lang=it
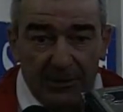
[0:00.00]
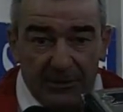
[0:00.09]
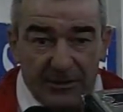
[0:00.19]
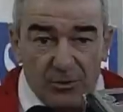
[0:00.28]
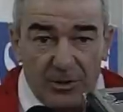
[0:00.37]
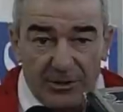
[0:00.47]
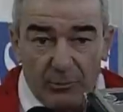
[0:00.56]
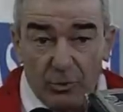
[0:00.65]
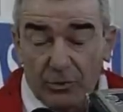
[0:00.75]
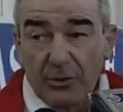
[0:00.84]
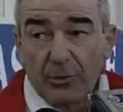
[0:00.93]
una squadra
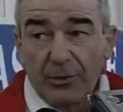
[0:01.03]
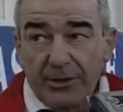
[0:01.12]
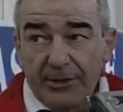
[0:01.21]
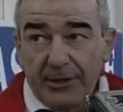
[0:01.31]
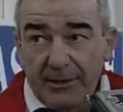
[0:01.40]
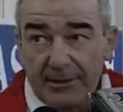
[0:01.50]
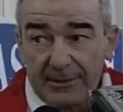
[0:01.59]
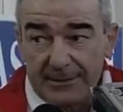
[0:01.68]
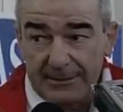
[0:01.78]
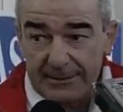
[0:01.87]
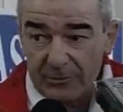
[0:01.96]
molto
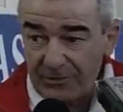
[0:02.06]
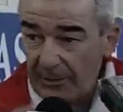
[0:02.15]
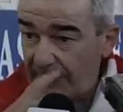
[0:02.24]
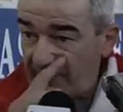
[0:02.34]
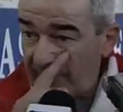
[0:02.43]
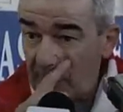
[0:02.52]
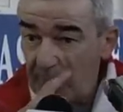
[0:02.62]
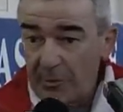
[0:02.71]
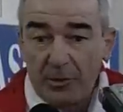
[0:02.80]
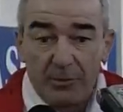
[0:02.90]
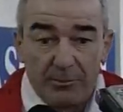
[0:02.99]
agguerrita, eh, lo sapevamo,
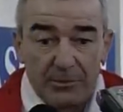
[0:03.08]
però